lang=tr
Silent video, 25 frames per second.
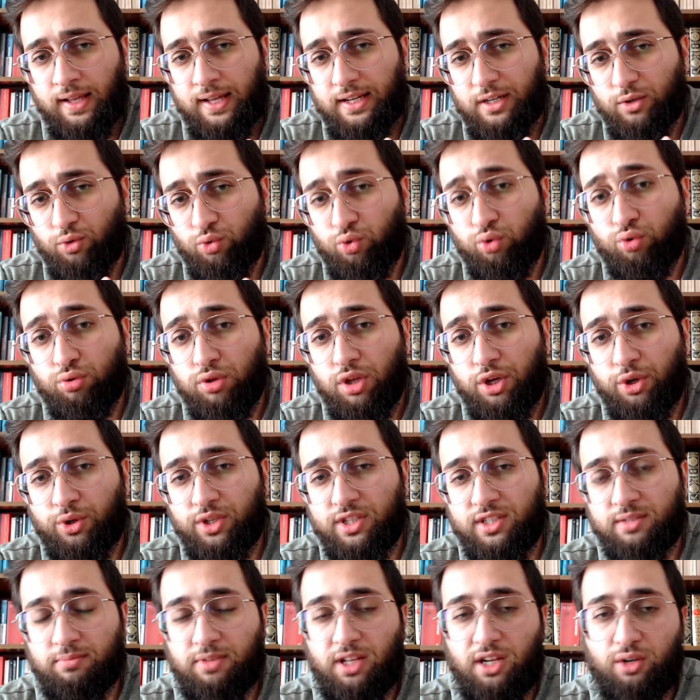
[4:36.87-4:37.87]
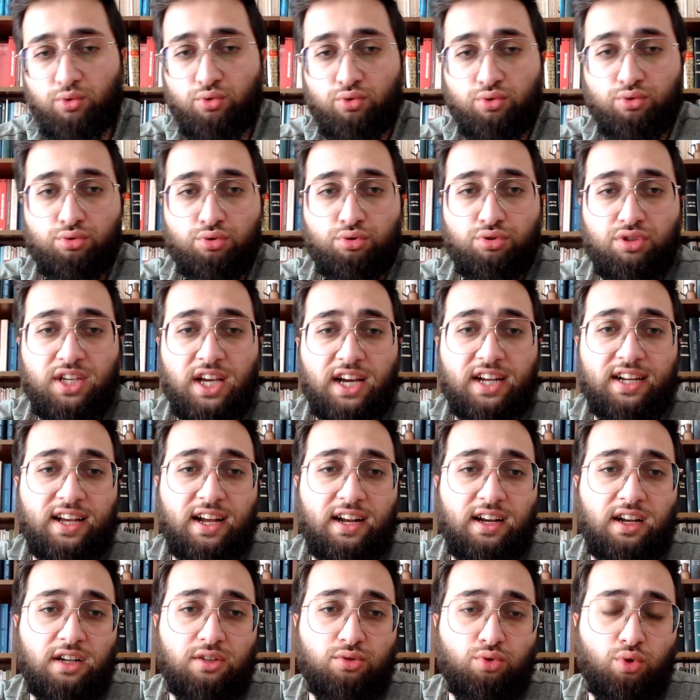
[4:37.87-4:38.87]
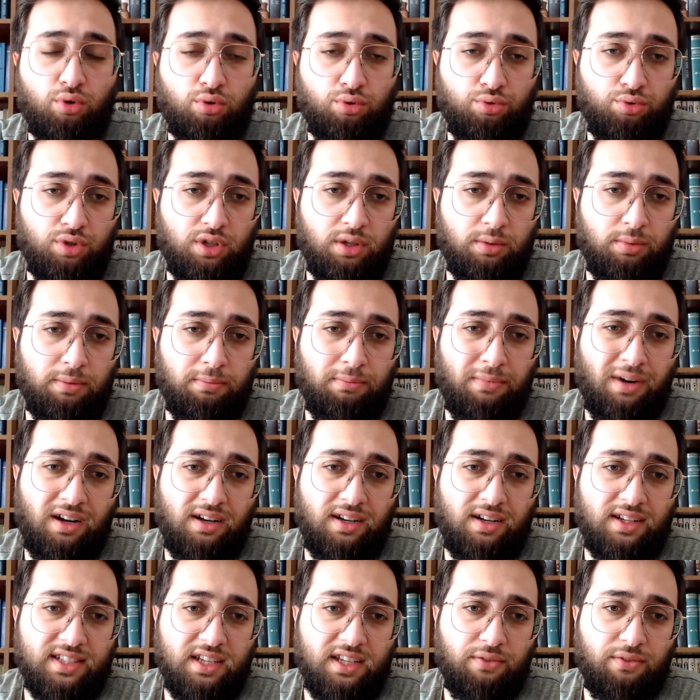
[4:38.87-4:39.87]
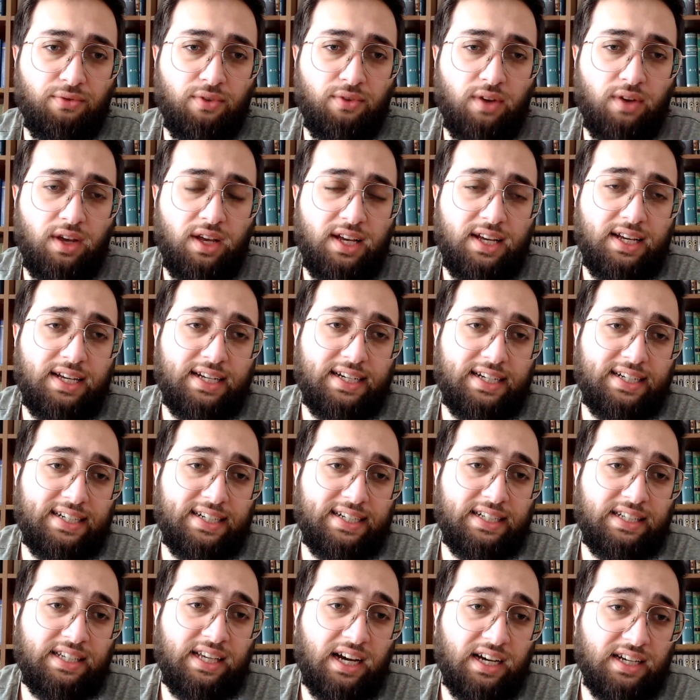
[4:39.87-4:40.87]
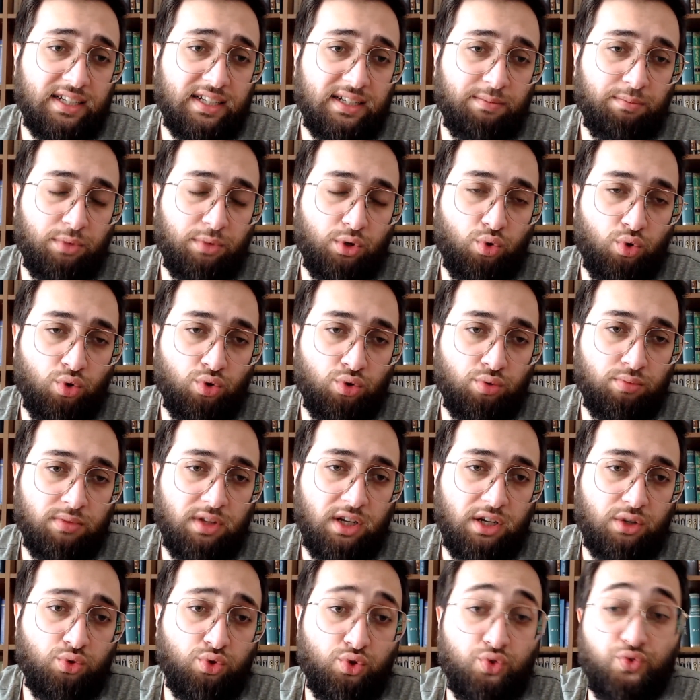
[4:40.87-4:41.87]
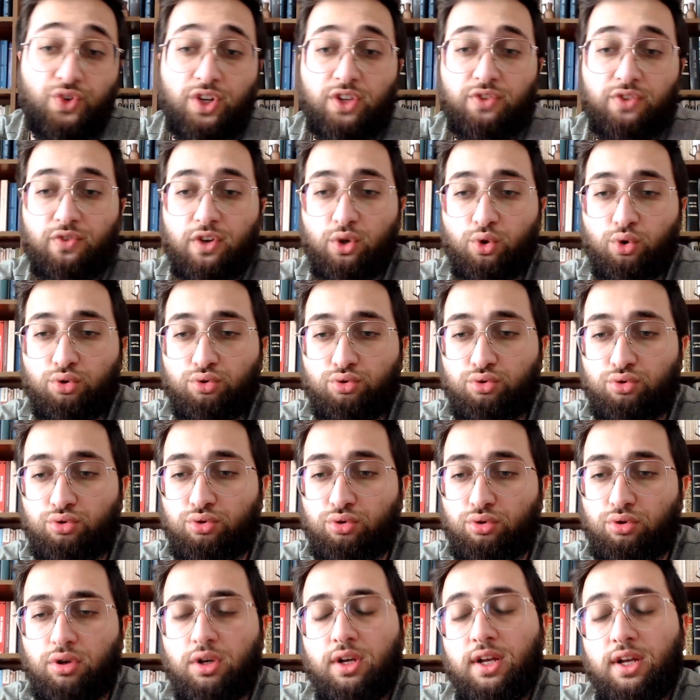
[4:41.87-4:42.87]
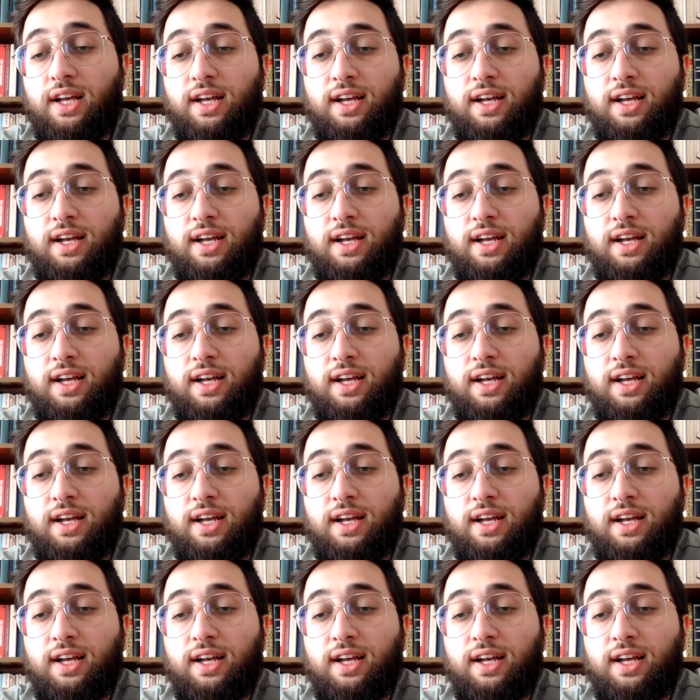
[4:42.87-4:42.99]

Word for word: kukla yönetimler kurduğu diğer yerlerde olduğu gibi maalesef e, yaygın bir konumda rüşvet ve yolsuzluk.